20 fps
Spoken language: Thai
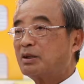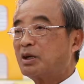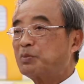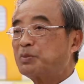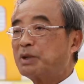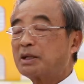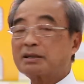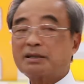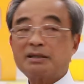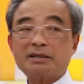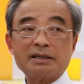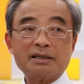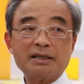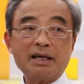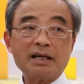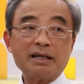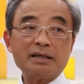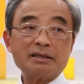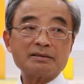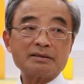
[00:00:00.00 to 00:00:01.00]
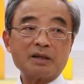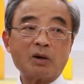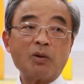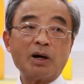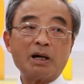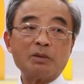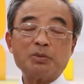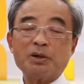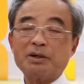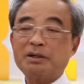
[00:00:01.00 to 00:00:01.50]
รอบนั้นก็เลยได้จังห
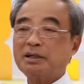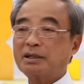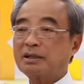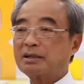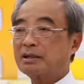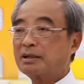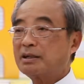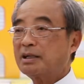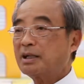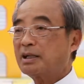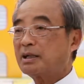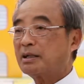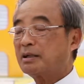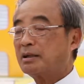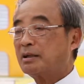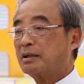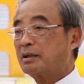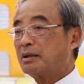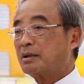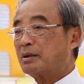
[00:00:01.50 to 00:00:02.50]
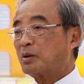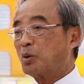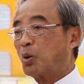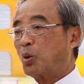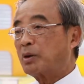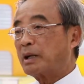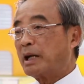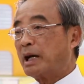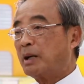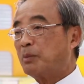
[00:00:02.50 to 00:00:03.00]
วะพอดีก็ได้ล
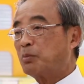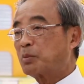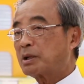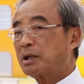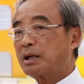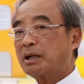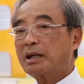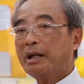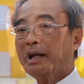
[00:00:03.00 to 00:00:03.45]
งนามครั้ง